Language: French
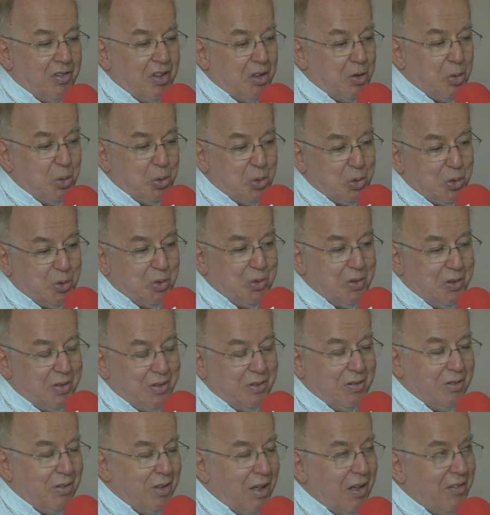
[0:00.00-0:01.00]
C'est
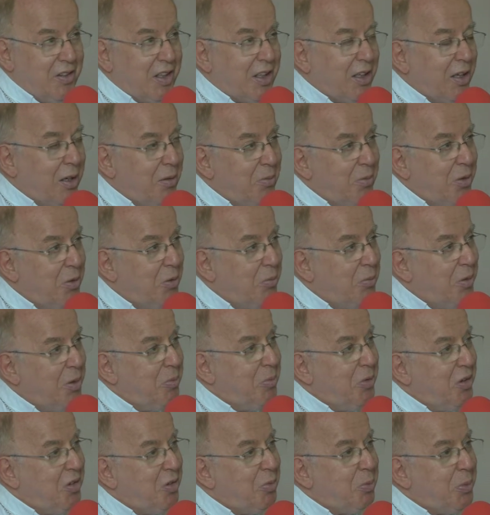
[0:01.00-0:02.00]
toujours avec le
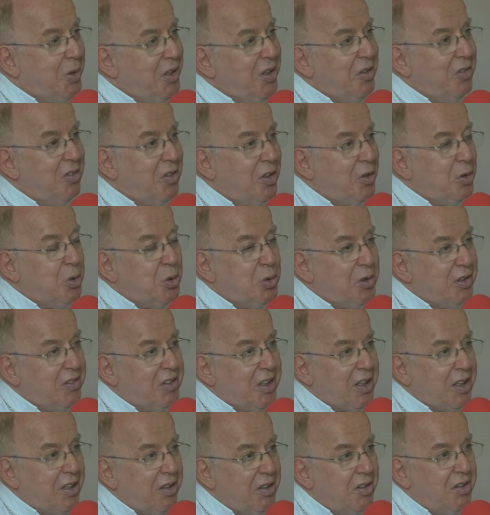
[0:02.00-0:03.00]
même esprit, c'est
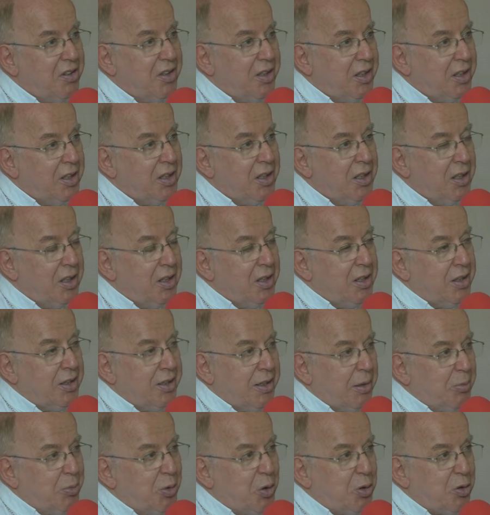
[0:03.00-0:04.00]
toujours avec l'idée
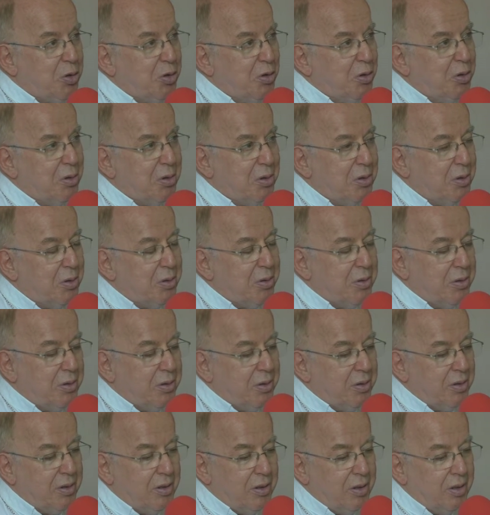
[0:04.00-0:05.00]
d'abord de,
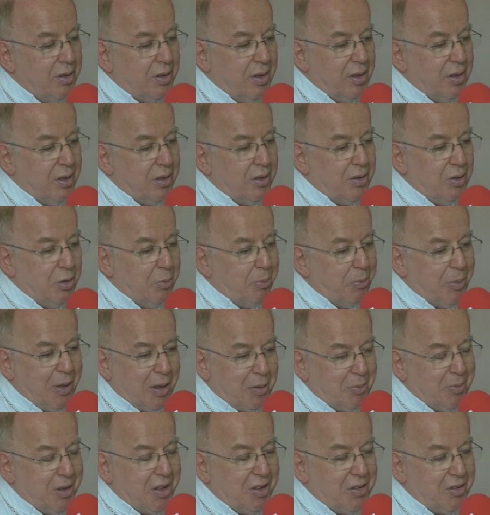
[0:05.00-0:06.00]
de
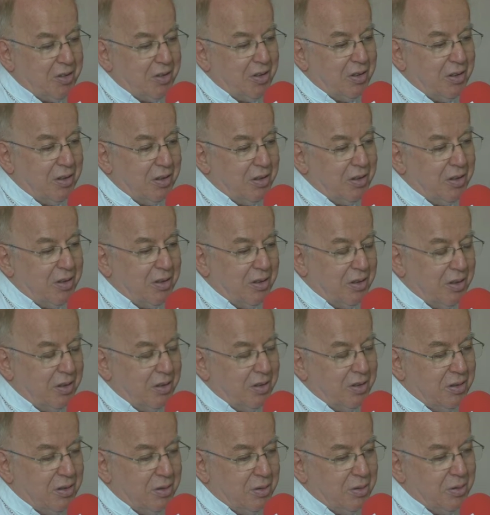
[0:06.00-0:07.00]
permettre
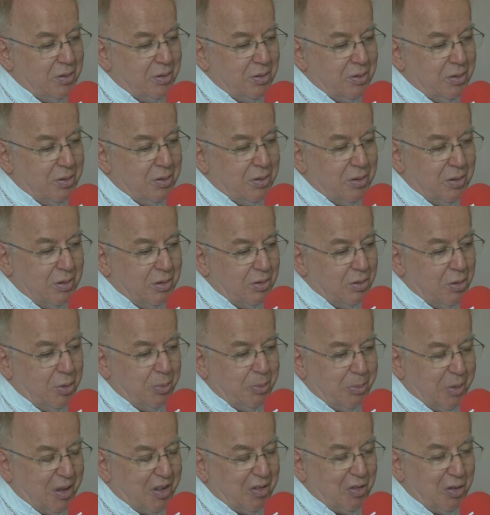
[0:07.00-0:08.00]
aux,
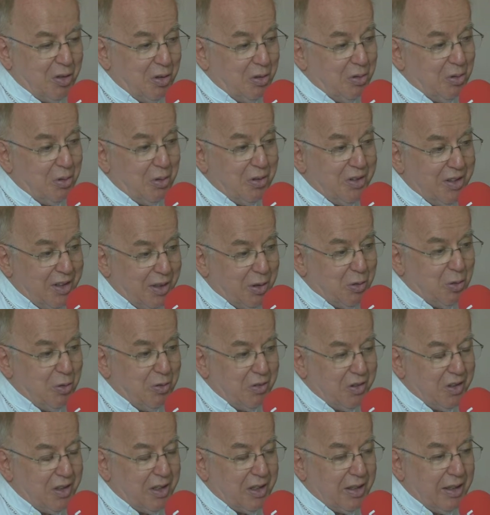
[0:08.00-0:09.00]
aux, personnes de
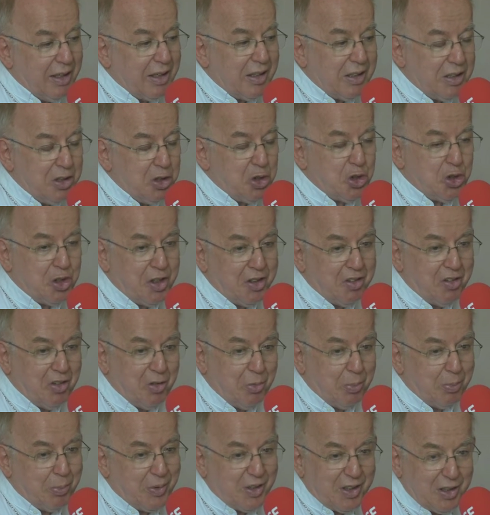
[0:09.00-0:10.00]
découvrir la
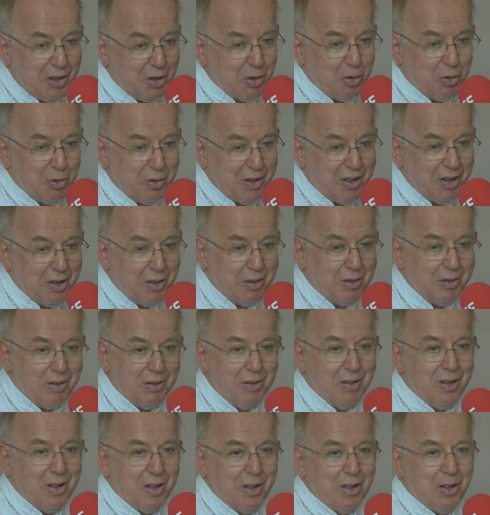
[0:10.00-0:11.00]
richesse
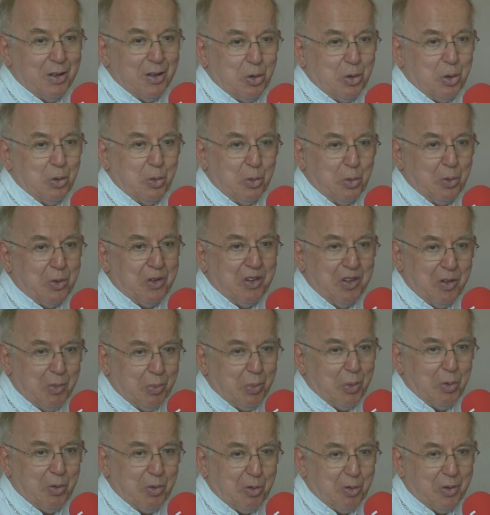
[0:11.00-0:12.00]
spirituelle dont nous
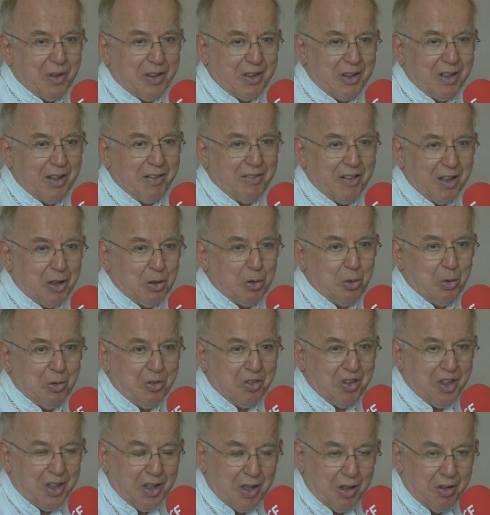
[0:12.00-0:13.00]
disposons à travers
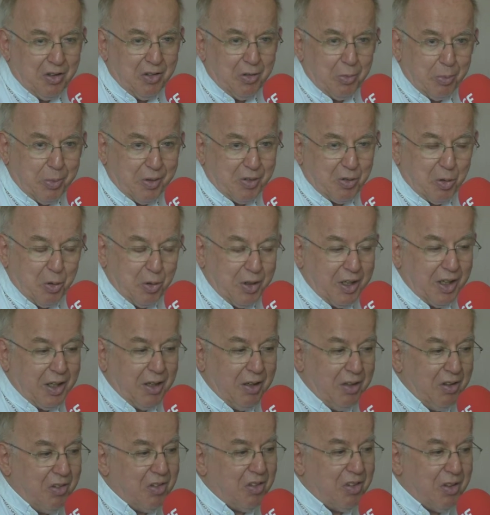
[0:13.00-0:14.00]
nos églises. Parce qu'une
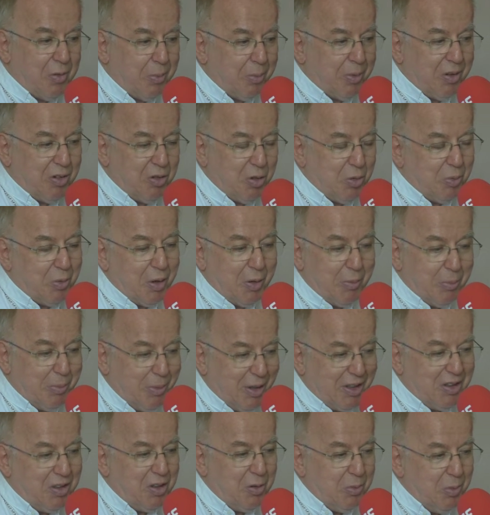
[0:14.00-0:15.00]
église, c'est pas seulement un
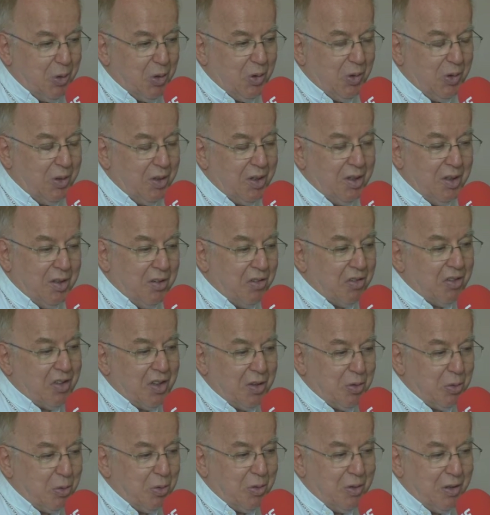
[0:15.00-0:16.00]
bâtiment,
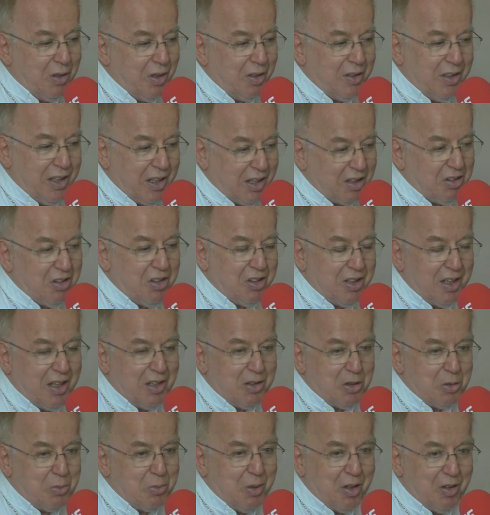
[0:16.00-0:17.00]
c'est un
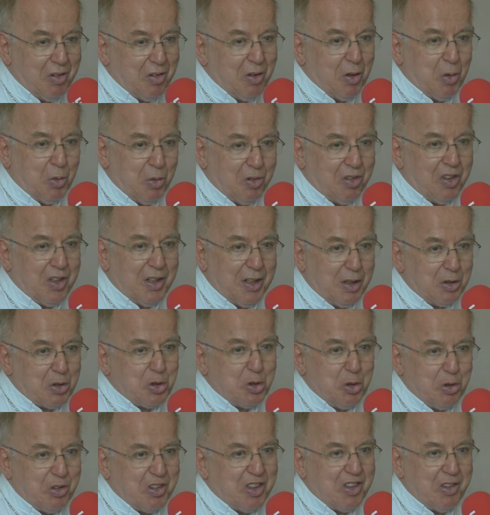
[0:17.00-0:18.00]
héritage, mais c'est aussi
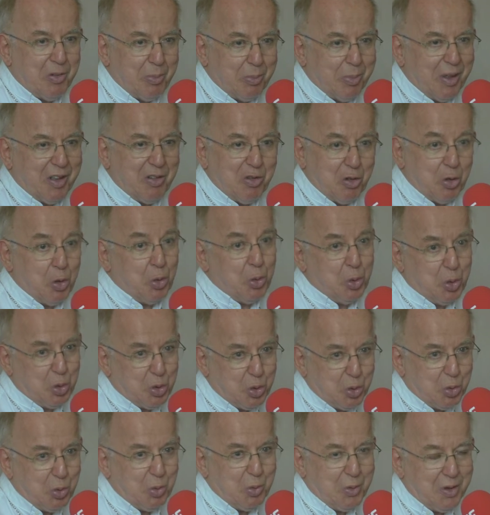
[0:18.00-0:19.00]
quelque chose qui se passe
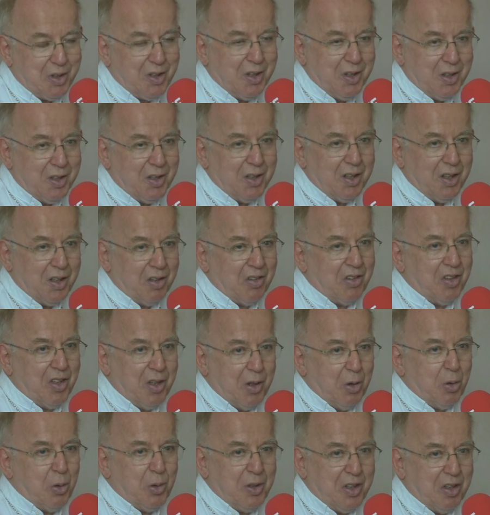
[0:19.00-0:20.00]
aujourd'hui. Et
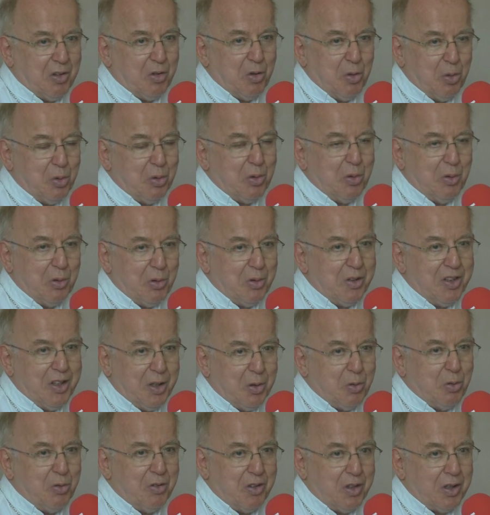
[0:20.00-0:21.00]
c'est l'occasion de le
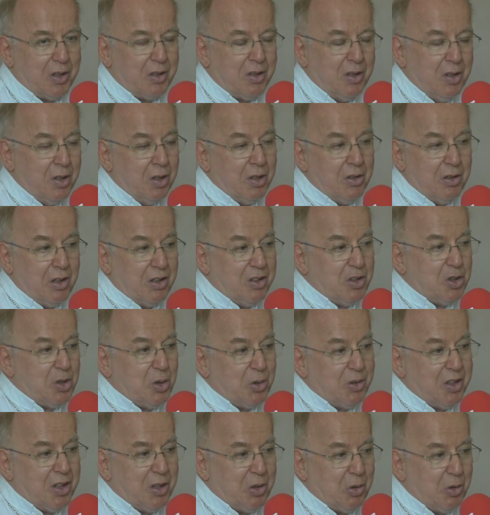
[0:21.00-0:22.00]
découvrir. Il y a des
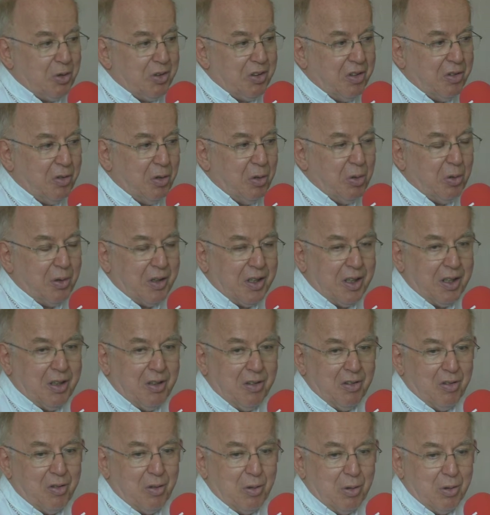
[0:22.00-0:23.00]
gens qui connaissent de leur
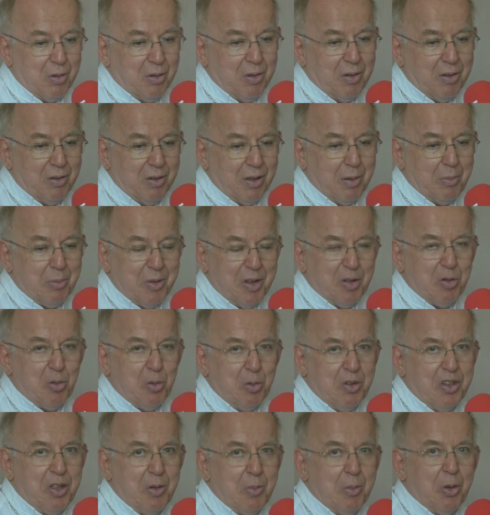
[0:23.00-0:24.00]
église la
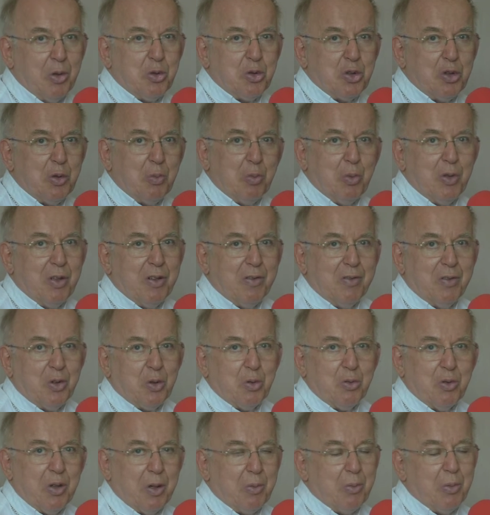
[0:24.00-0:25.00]
messe du dimanche et puis
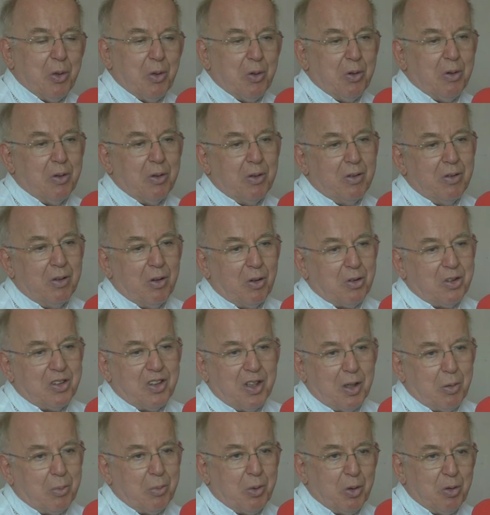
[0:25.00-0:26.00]
éventuellement
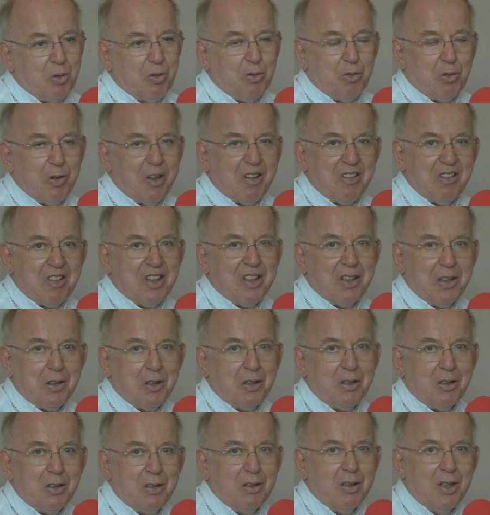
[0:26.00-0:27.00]
l'enterrement du
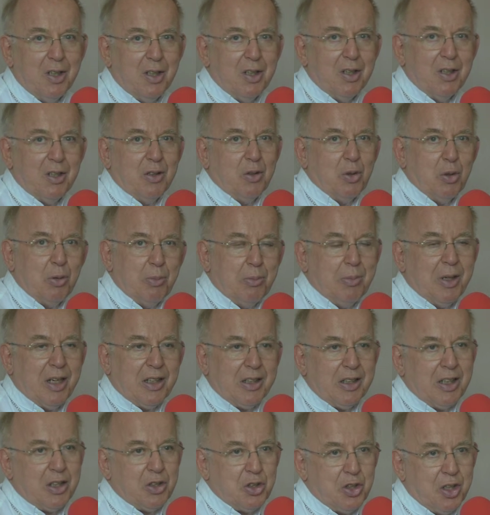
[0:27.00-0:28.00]
voisin euh, ou le
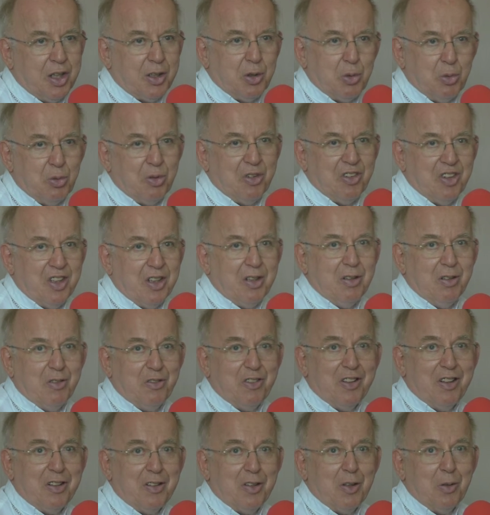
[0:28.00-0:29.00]
mariage de la cousine.
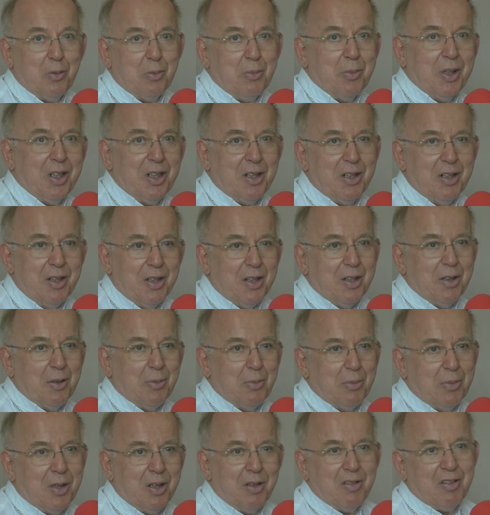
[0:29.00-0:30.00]
Enfin, euh, mais,
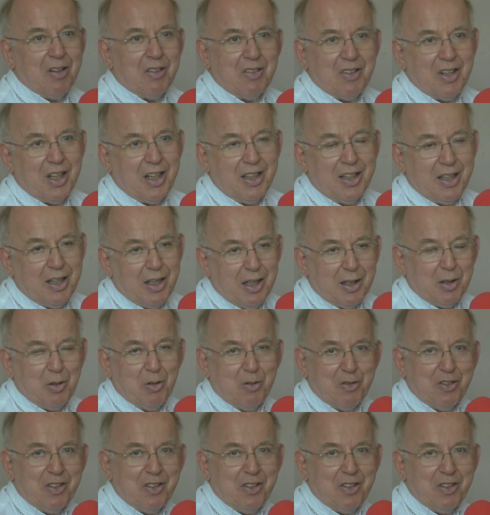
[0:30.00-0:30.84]
mais ça s'arrête là.